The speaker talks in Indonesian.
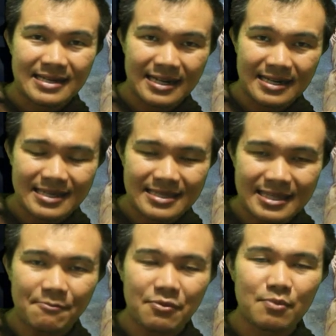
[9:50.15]
dan
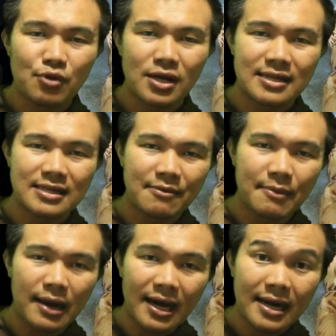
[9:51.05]
setiap perbuatan
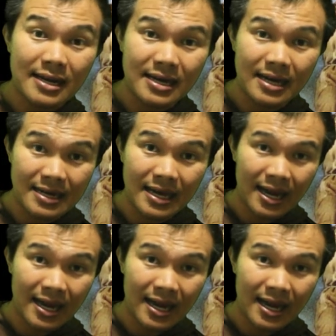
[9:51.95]
yang melanggar kehendak